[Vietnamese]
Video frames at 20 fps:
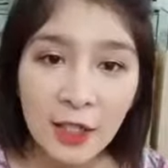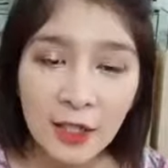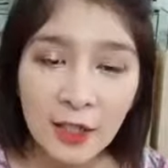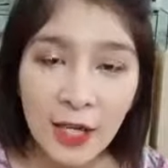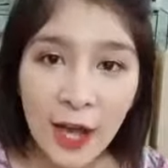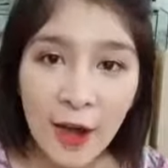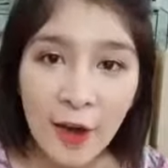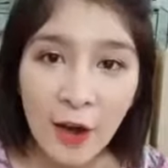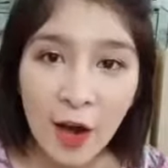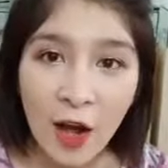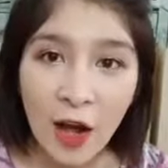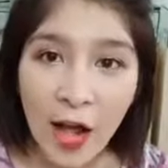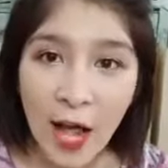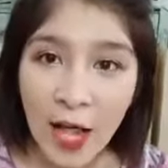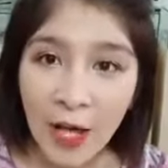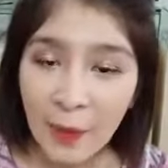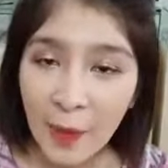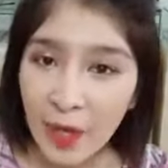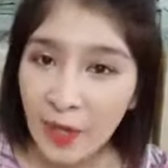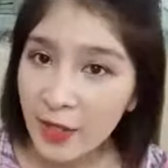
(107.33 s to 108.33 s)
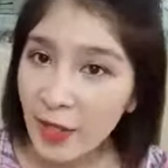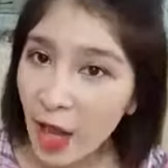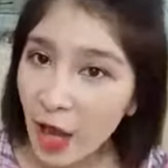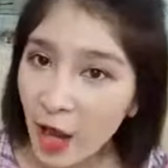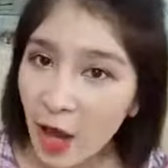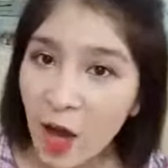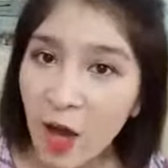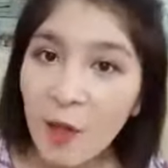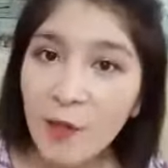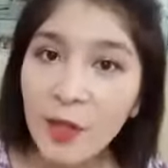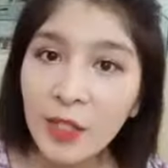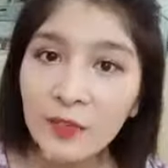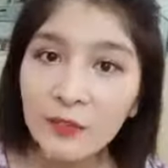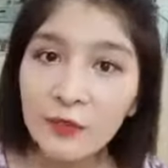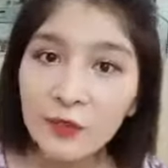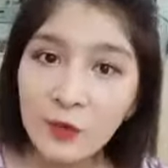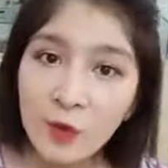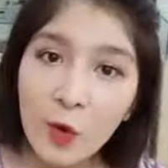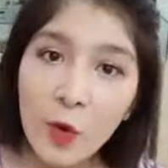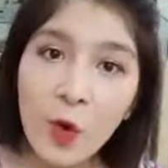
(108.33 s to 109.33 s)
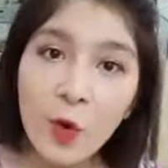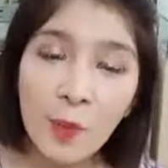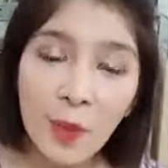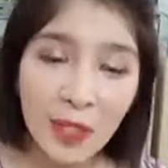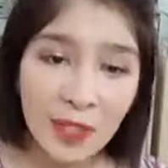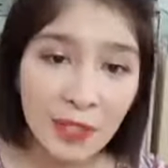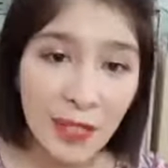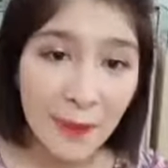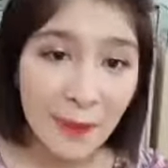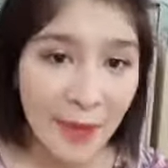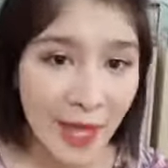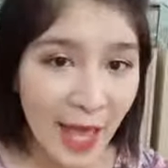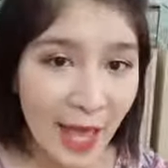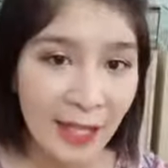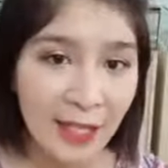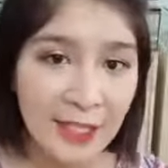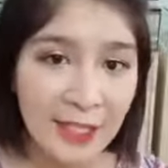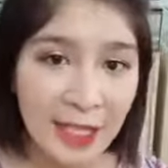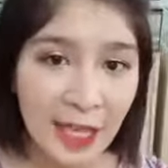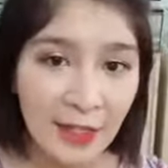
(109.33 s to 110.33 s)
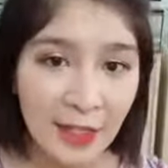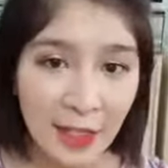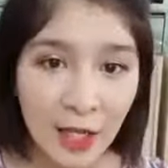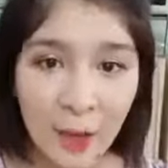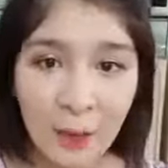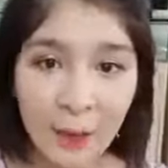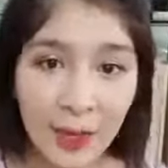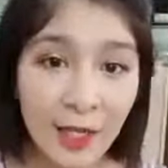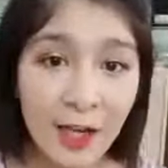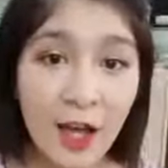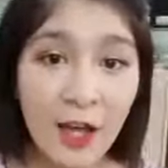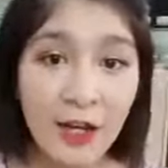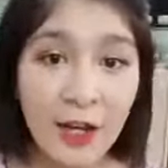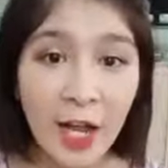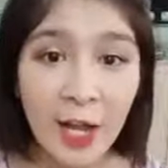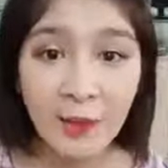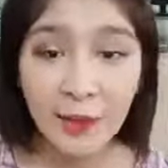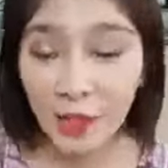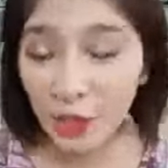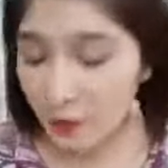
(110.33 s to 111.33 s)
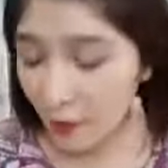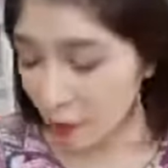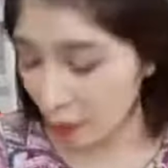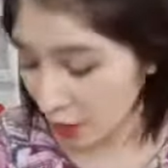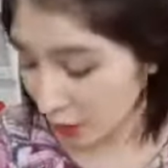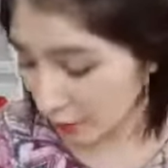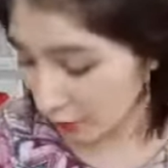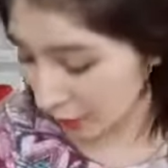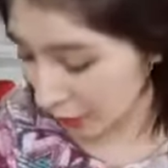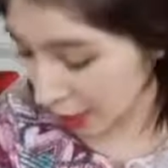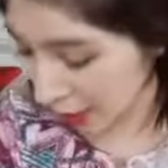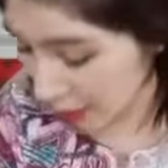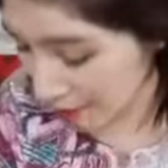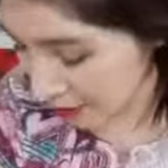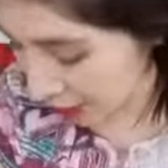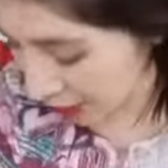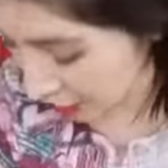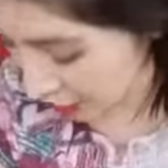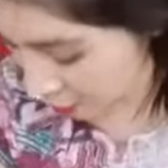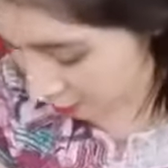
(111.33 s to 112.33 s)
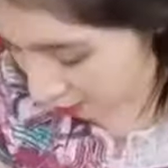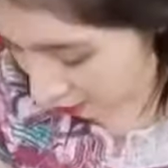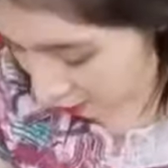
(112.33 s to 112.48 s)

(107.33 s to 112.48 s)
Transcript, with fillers: nào còn ai mặt nhỏ mặt vuông mặt tam giác hay sao thì comment lên để em tư vấn cho mình thêm nha